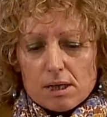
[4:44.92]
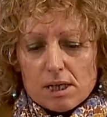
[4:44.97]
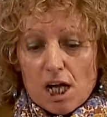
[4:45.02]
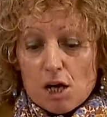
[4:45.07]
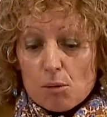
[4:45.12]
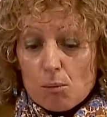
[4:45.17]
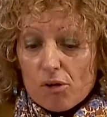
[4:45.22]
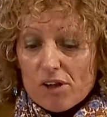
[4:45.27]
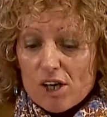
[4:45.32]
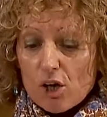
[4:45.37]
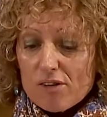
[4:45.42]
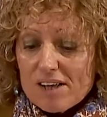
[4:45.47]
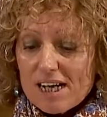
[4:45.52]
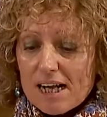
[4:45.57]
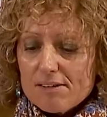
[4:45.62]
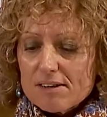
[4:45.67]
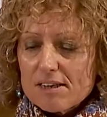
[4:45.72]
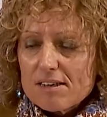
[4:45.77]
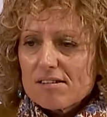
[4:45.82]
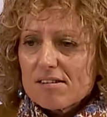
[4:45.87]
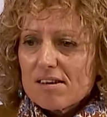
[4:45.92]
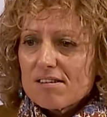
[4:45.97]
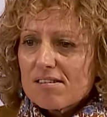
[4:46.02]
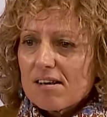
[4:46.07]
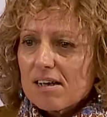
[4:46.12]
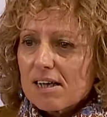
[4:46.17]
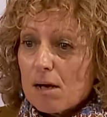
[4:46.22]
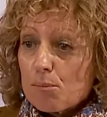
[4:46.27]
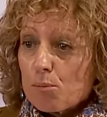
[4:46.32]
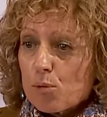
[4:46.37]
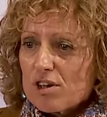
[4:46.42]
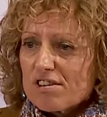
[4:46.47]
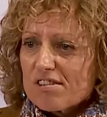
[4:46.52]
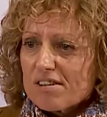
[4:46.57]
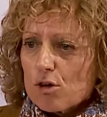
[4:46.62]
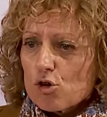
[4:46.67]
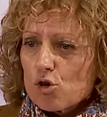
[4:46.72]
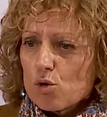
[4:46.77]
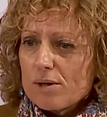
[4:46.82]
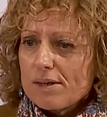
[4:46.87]
El modelo de la derecha es el que
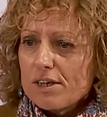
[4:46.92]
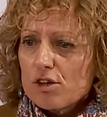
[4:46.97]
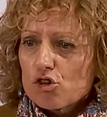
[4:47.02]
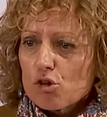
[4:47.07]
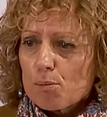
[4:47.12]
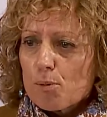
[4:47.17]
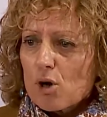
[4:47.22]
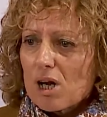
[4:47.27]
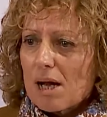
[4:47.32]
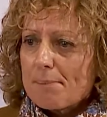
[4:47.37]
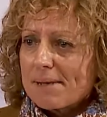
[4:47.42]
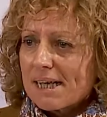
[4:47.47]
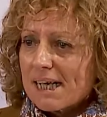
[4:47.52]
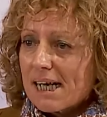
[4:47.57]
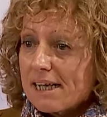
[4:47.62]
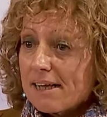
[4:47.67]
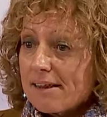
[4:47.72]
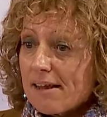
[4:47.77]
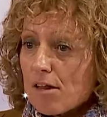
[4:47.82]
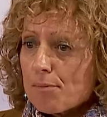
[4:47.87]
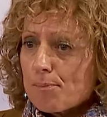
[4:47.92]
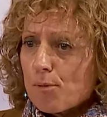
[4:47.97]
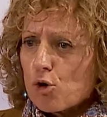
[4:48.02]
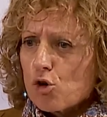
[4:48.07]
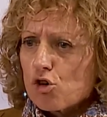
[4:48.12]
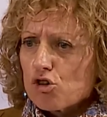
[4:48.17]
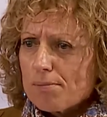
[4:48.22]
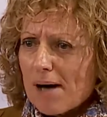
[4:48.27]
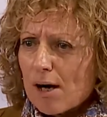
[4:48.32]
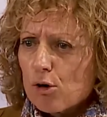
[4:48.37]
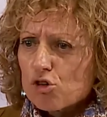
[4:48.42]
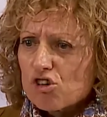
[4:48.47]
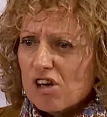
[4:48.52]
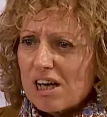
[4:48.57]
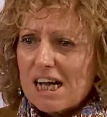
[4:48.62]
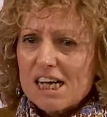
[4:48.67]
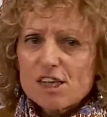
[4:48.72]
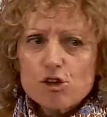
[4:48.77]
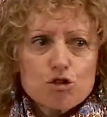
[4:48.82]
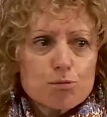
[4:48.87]
apuesta, os lo he dicho, por la precariedad, por los bajos
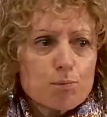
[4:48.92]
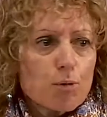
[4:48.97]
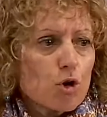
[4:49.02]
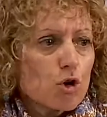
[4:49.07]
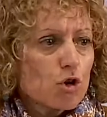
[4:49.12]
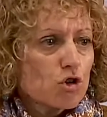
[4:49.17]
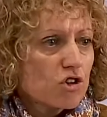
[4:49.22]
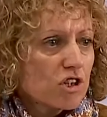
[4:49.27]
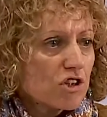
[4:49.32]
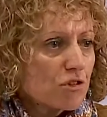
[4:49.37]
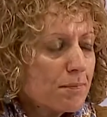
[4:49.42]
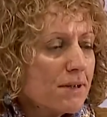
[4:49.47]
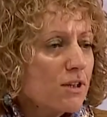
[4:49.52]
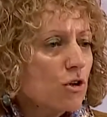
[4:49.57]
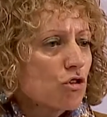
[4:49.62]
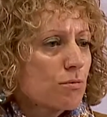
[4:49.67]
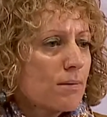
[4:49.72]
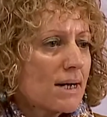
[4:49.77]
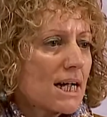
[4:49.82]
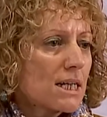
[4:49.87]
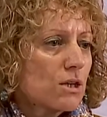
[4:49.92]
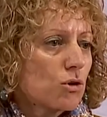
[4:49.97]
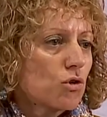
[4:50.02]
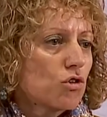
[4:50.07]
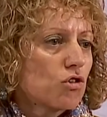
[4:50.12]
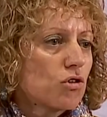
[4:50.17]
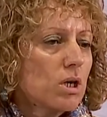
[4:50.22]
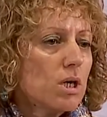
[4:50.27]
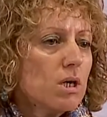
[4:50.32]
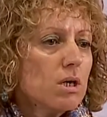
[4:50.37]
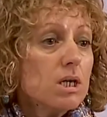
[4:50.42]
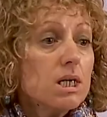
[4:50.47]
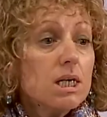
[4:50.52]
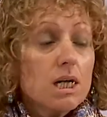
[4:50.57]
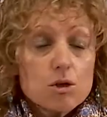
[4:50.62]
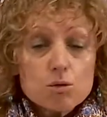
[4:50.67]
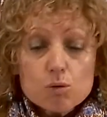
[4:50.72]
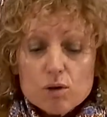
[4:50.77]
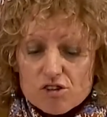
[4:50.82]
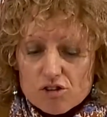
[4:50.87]
salarios, por los despidos baratos, y
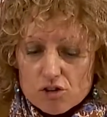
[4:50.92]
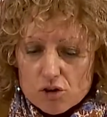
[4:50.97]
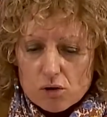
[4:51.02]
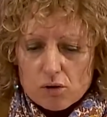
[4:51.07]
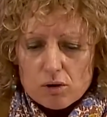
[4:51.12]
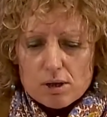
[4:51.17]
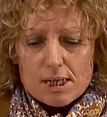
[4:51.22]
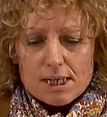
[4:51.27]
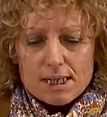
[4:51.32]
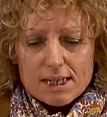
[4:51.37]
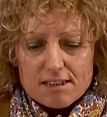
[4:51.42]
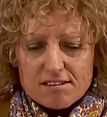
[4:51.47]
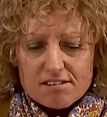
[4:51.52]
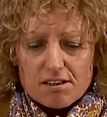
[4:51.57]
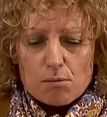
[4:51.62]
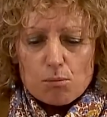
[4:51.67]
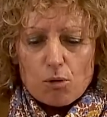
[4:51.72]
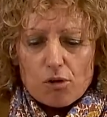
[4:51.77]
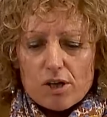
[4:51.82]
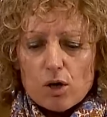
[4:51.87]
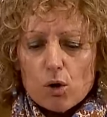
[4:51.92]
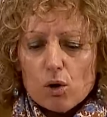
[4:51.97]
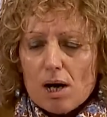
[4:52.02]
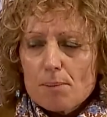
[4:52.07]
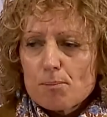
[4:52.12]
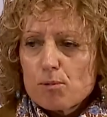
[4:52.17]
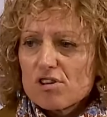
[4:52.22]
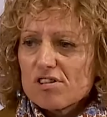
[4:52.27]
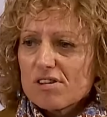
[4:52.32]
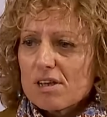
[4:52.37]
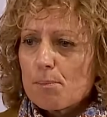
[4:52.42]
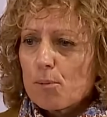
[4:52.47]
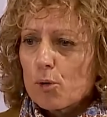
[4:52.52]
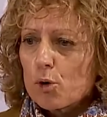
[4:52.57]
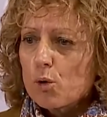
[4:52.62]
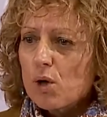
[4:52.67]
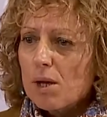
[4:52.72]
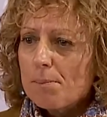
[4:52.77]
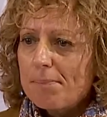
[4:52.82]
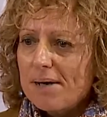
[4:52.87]
el nuestro es el modelo que apuesta
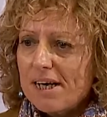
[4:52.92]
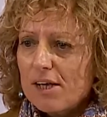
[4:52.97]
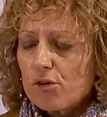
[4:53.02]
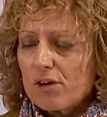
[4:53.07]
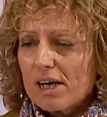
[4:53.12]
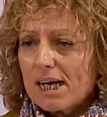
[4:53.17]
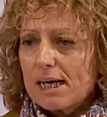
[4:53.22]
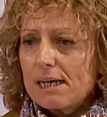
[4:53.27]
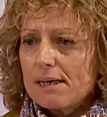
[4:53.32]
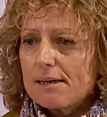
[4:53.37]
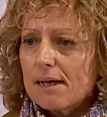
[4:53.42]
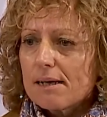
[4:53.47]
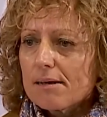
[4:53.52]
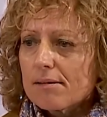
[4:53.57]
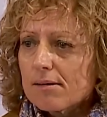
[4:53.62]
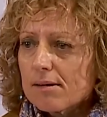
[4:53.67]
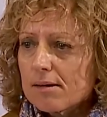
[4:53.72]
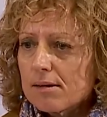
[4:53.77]
por un empleo de calidad,